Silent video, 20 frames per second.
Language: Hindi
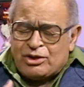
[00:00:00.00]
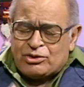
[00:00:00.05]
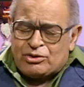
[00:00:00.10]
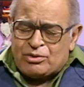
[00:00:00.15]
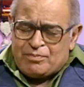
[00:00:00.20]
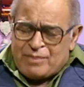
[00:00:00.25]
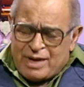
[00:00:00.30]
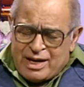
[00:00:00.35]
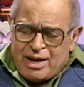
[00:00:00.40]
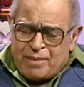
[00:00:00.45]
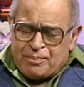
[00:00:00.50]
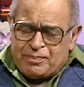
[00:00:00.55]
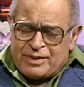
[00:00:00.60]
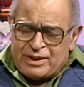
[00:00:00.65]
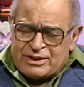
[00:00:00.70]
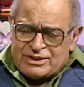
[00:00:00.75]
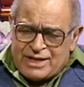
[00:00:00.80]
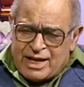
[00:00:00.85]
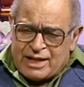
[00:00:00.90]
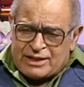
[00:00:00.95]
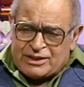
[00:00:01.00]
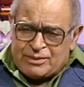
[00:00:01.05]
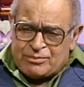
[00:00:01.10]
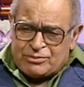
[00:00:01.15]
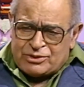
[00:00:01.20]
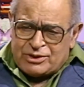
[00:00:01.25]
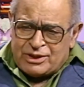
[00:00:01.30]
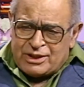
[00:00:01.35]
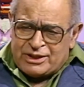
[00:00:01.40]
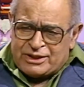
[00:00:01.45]
तो मैं अपने ज़ात के
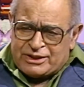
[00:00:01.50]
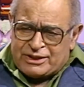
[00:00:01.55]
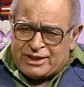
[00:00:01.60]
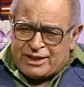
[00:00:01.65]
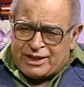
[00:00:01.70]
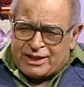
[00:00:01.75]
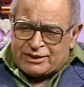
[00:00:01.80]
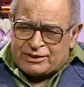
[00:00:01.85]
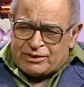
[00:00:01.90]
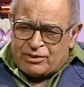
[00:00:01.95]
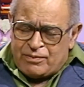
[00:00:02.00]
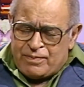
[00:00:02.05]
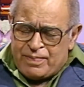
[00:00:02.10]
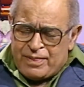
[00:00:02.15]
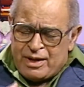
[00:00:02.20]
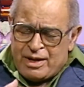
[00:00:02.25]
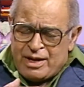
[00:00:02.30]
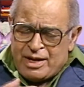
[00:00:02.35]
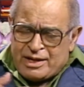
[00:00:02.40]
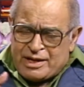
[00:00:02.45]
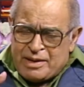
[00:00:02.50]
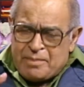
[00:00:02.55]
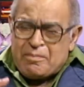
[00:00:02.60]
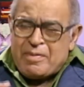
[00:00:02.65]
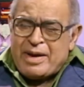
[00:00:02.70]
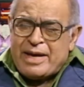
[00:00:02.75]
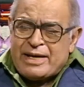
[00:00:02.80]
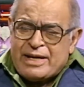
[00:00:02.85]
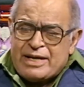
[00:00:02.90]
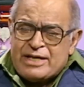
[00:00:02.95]
मतलब ये कहता हूँ कि
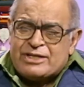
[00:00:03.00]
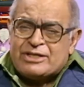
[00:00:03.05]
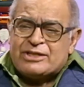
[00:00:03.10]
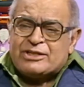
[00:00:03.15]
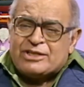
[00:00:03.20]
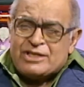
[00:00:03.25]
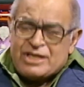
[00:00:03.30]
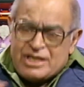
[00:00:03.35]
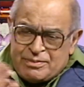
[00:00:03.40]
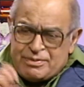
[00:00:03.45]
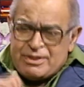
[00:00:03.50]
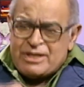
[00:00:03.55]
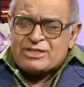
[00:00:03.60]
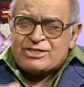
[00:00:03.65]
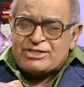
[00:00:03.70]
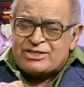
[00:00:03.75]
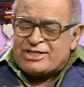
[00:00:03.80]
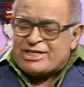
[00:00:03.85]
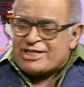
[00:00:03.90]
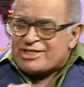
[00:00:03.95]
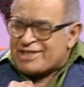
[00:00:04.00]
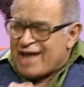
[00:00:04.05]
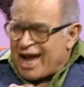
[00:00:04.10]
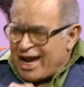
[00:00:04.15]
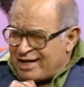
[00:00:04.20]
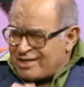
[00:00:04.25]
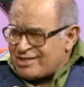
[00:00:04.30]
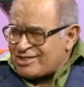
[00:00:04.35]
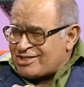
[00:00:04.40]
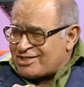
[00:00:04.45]
मेरी जितनी भी
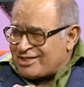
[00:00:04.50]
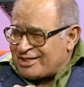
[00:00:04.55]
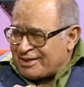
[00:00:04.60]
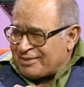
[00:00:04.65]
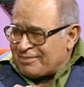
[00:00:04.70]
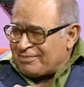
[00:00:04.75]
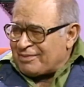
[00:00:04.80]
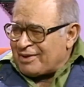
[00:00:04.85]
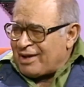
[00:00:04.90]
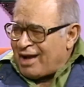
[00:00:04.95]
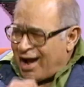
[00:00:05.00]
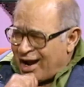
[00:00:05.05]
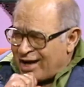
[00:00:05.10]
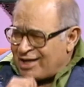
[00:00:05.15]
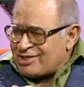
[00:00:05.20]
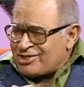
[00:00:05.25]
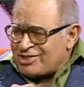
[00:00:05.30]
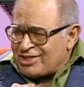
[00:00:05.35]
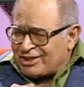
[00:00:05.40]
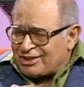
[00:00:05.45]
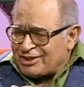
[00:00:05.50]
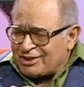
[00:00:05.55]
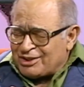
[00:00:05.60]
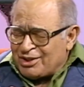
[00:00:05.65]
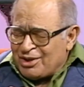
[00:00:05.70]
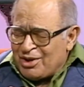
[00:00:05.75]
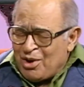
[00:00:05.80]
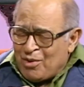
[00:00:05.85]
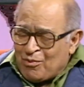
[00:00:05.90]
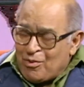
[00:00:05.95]
डिज़ायर्स थी ख्वाहिशें थी
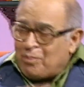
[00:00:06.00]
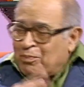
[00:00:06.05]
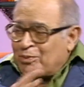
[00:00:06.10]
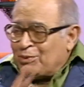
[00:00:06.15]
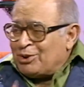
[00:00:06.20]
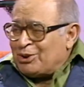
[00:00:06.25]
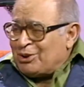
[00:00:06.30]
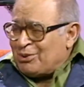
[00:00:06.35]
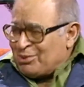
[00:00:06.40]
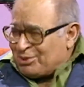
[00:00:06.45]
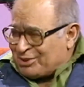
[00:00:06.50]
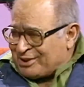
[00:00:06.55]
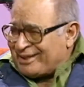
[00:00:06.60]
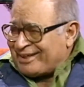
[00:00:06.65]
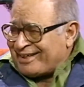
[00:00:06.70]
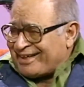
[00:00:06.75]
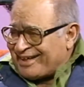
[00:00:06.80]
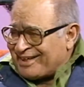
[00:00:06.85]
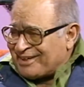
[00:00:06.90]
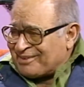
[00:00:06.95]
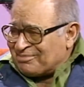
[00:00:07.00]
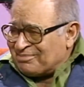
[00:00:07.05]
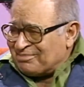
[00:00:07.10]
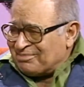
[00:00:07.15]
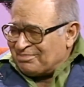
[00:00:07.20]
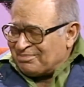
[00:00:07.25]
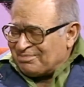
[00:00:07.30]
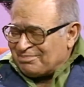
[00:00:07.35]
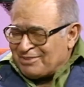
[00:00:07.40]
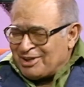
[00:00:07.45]
वो पूरी होती रहीं
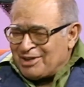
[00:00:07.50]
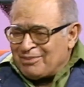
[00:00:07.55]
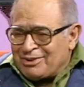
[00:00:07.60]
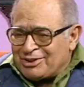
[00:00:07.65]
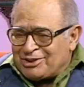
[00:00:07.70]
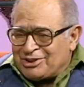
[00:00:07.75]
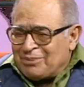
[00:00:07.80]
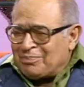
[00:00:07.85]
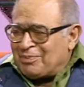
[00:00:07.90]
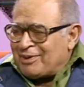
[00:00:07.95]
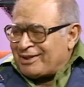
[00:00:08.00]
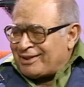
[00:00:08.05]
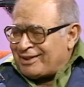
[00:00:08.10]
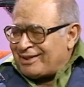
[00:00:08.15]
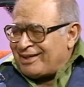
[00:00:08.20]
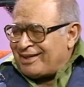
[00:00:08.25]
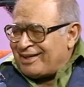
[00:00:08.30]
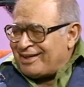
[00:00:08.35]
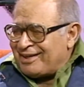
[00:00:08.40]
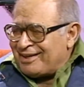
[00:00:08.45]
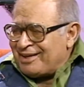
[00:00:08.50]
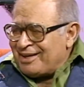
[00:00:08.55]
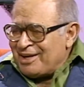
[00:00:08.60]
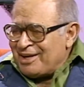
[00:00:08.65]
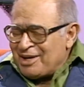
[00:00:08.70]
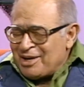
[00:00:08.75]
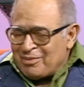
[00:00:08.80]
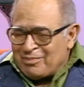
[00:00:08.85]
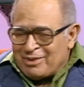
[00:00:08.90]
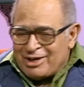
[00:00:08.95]
मेरे बच्चे पढ़ते रहे
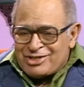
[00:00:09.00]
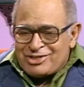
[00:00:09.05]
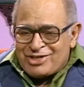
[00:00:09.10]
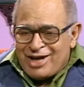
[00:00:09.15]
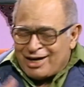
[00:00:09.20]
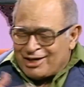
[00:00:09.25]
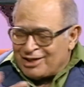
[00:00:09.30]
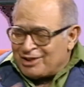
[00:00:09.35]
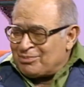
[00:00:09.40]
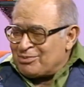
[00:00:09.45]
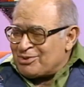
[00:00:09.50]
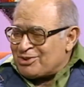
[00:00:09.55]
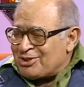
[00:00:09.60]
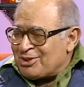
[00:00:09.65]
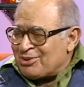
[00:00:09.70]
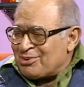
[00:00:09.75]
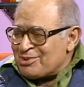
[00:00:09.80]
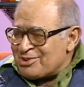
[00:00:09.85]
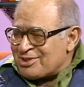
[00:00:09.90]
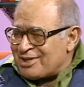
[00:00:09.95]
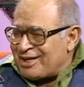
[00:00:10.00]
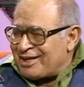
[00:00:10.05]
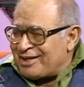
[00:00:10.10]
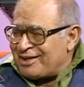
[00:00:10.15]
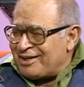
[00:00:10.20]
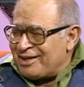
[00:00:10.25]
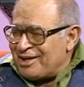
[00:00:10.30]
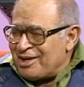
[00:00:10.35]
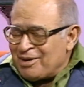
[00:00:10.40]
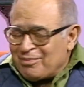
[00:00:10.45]
मेरे शागिद मुझसे खुश रहे
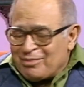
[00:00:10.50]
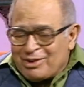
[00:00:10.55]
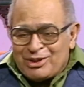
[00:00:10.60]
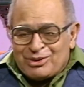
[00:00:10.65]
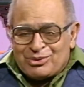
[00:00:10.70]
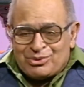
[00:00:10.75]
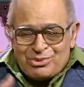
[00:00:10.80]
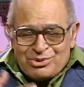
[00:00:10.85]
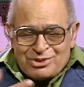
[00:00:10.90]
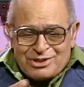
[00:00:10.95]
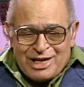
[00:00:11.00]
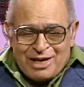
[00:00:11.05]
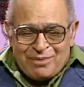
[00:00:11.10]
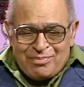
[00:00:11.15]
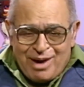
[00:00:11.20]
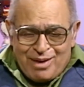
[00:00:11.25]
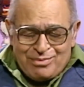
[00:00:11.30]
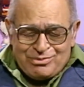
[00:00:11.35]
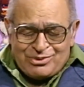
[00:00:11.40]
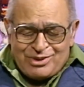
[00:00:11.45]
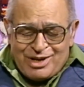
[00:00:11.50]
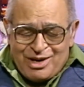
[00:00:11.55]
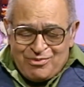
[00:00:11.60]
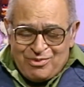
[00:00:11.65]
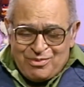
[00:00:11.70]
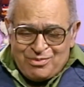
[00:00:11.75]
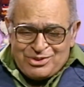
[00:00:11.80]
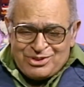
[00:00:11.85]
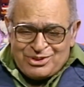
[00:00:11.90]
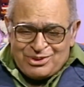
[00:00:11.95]
मेरे दोस्त अहबाब जो हैं
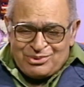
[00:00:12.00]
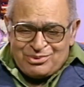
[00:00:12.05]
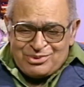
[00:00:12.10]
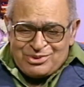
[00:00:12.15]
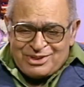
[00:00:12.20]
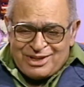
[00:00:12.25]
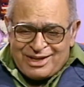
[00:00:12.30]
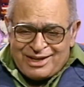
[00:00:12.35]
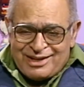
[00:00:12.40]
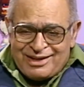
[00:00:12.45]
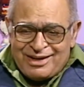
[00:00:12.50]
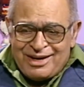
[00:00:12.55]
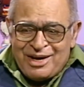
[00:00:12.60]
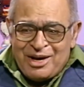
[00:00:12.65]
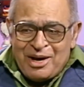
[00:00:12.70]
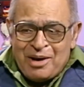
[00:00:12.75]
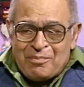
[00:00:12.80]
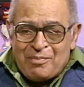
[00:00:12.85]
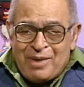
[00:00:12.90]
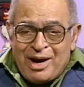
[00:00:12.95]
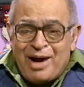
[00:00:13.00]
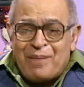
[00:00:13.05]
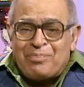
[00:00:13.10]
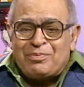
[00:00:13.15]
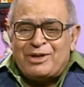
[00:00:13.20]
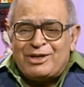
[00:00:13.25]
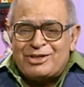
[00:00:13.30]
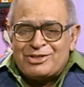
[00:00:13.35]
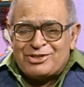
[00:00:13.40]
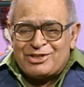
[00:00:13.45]
वो मुझसे खुश रहे मैं
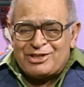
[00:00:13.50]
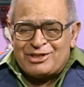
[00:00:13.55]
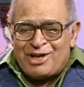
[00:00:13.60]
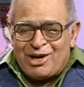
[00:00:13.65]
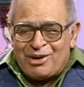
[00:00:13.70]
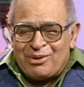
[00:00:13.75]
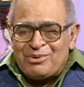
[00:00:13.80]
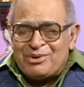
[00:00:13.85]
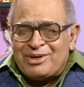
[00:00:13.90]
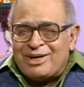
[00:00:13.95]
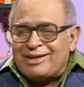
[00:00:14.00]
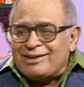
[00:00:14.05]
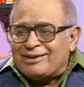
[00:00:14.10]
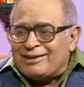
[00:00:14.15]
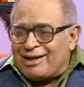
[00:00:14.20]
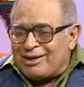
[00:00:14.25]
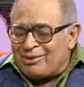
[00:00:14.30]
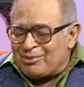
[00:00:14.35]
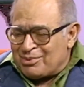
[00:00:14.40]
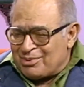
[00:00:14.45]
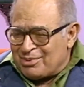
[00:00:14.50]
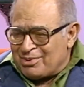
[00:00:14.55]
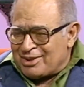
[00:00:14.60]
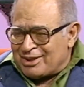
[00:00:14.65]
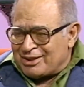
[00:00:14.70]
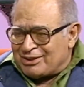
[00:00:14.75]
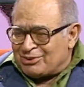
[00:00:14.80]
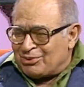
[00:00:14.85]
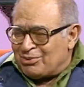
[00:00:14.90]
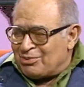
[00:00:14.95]
अपने रिश्तेदारों के अंदर लोगों
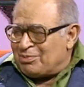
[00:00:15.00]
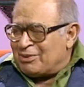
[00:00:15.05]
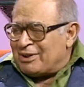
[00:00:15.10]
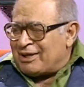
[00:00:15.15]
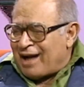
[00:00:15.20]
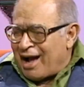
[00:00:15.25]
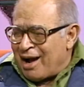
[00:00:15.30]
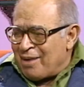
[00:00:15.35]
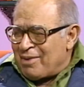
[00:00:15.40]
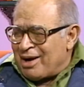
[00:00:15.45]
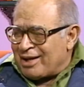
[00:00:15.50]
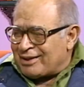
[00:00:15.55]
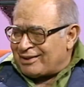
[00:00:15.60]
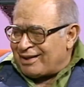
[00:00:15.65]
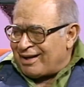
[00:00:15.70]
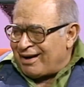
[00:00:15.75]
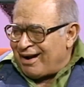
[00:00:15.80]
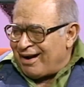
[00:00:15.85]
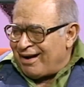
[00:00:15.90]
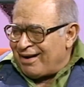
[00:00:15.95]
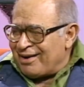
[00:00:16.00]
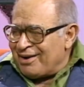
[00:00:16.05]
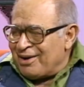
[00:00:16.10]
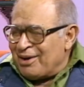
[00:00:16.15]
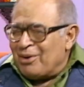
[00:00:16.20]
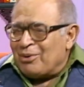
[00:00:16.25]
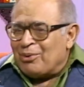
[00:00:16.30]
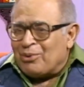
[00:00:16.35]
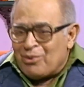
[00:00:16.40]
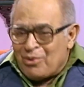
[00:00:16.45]
के जो भी काम आता रहा
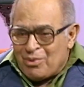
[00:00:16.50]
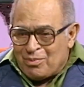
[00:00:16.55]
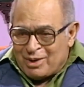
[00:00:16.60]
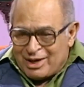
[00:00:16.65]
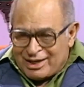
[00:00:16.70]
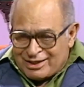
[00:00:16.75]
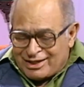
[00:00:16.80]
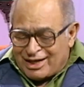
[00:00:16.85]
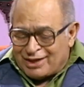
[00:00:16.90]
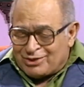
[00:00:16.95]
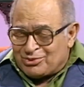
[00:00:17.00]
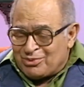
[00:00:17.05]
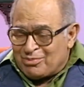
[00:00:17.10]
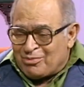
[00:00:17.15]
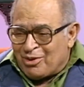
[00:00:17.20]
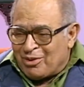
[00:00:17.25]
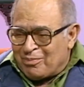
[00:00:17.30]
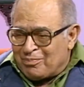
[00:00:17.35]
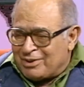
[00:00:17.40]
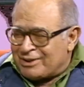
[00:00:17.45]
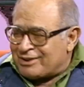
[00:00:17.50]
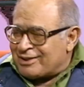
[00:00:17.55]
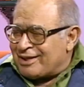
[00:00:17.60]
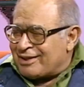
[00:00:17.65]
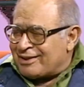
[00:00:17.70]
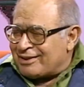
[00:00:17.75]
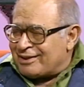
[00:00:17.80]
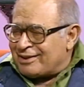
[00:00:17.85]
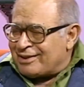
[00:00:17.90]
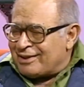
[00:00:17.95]
लोग मेरे साथ जो मोहब्बत
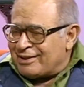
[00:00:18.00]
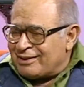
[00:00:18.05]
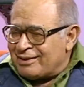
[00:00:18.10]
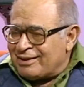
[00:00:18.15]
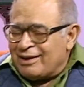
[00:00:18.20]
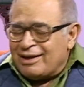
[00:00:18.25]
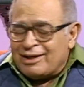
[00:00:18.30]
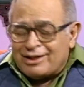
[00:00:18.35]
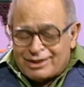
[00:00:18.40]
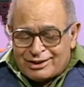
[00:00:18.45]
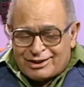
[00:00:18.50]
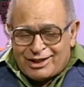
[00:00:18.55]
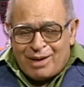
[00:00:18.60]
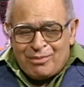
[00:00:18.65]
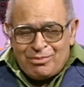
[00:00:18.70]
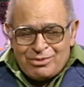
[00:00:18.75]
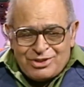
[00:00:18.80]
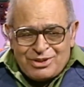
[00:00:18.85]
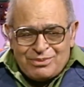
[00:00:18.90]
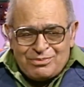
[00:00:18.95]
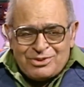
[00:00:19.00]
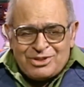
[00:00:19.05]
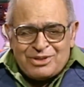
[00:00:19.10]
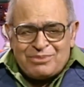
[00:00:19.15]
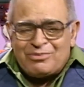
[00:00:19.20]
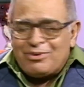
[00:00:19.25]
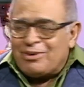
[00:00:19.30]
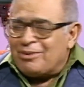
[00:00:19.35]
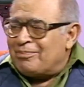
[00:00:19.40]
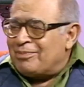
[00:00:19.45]
करते रहे किताबों से मुझे
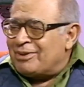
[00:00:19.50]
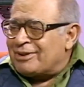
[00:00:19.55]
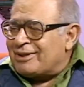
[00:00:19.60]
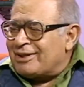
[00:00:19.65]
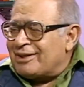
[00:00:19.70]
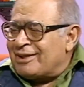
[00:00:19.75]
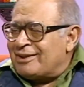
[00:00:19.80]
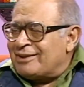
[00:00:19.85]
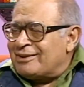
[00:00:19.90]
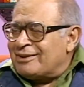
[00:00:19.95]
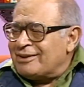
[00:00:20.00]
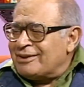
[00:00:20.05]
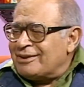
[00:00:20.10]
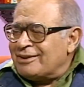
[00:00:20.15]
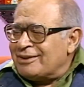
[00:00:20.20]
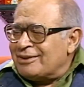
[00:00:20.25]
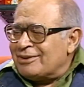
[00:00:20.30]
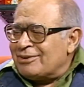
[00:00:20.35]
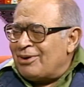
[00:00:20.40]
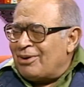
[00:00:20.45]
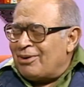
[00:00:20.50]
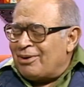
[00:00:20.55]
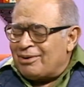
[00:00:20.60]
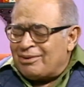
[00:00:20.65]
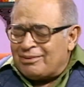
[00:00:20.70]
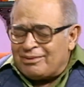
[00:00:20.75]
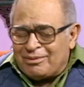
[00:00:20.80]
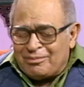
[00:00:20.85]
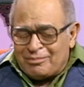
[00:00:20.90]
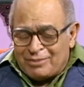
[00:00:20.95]
मोहब्बत रही
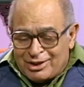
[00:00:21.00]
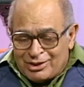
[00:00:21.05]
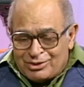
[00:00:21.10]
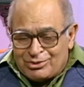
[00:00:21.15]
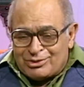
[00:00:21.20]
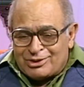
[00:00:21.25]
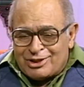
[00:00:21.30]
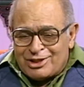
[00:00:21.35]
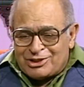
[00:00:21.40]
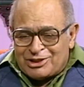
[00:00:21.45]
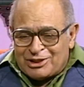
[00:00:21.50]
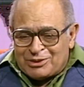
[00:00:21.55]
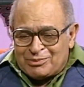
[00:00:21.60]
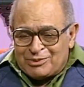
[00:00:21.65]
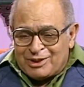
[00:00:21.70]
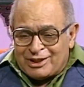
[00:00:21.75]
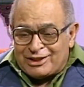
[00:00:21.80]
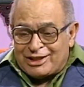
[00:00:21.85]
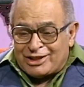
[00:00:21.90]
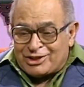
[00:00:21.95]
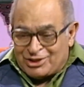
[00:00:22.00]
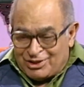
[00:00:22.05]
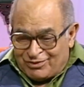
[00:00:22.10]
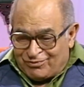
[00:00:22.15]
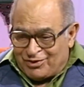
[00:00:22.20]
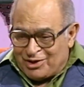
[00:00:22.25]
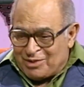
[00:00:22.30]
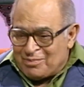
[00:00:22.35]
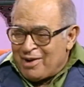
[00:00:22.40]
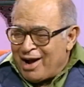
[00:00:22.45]
और मेरी जो दिलचस्पी आती अच्छी
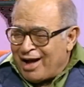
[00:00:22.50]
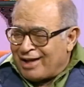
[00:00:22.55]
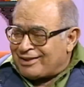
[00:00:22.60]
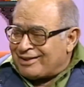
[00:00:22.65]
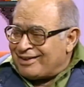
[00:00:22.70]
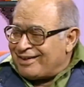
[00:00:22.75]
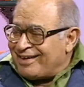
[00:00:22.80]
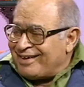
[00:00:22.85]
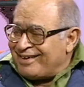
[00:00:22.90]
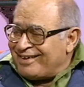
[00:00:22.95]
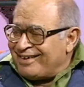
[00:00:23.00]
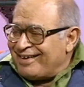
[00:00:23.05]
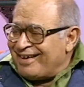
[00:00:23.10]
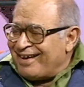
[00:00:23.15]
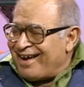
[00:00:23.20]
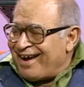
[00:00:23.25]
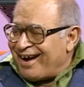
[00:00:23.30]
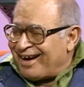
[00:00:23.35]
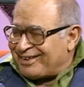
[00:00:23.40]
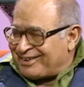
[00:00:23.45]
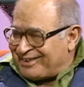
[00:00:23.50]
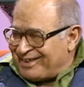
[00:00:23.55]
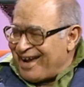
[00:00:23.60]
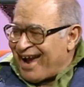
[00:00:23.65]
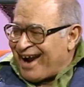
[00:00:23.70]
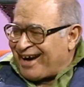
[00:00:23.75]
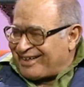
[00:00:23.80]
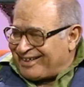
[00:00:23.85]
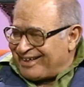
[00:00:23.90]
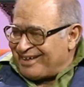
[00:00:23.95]
फिल्में आती रहीं अच्छे
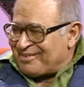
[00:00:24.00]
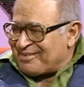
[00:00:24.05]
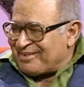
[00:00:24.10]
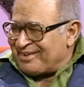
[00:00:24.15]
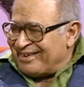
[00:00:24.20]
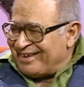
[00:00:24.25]
एक्टर